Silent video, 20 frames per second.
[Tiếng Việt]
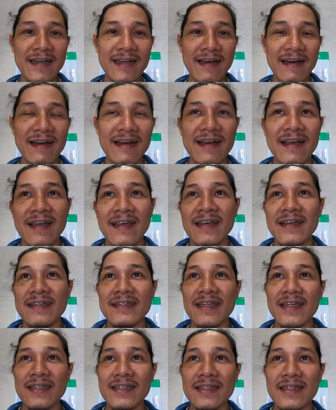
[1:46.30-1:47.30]
đó
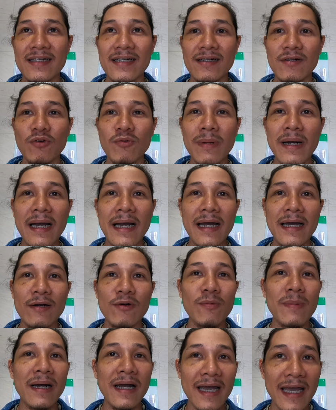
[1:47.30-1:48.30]
thì U3
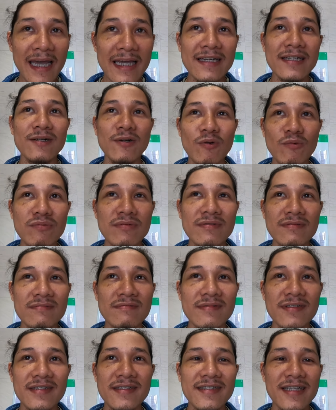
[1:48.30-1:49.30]
U3H nó cũng
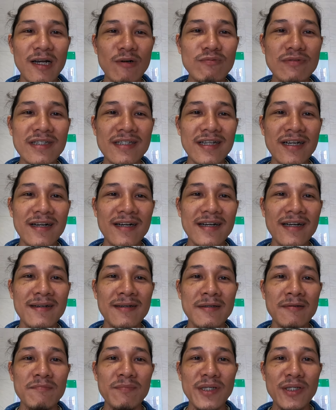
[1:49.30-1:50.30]
giống như là
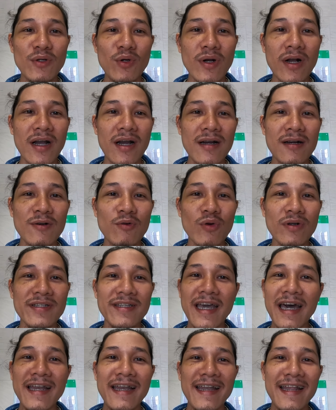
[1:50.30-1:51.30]
Pinocchio quốc
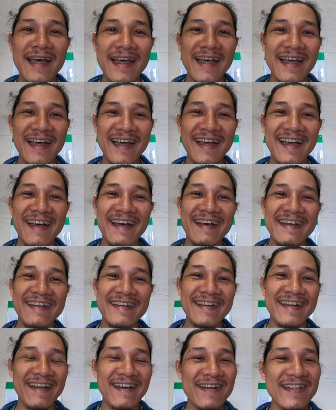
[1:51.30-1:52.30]
dân đó ha.
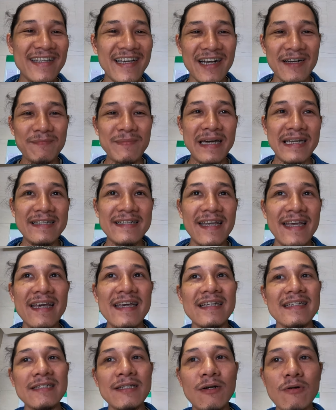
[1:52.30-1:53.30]
nói cho các bạn dễ
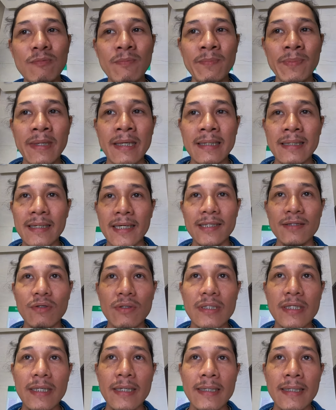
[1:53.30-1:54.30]
hình dung thế
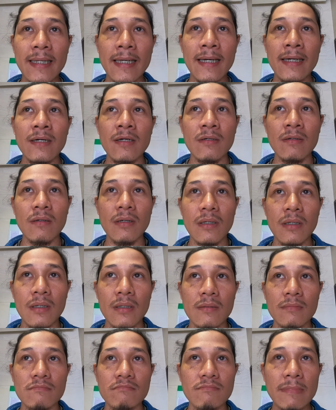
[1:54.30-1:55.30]
tuy nhiên là
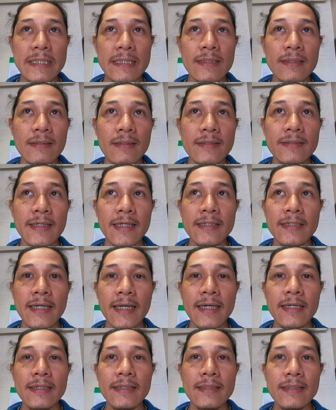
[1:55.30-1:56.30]
uh, mình dựa trên
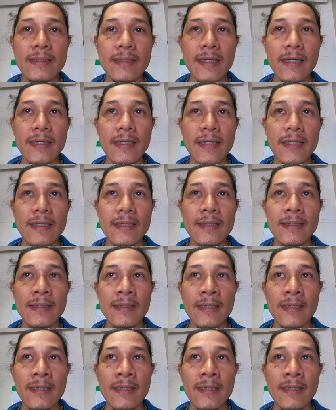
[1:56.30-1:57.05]
cái cái cái